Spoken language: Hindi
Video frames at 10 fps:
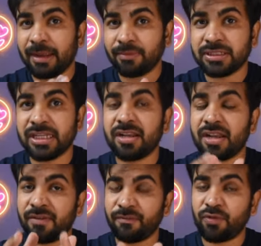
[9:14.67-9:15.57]
अमेजन
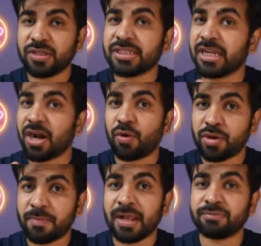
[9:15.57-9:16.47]
इन्फ्लुएंसर
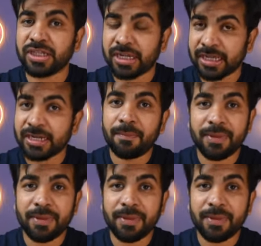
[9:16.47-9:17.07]
अकाउंट में आप जाकर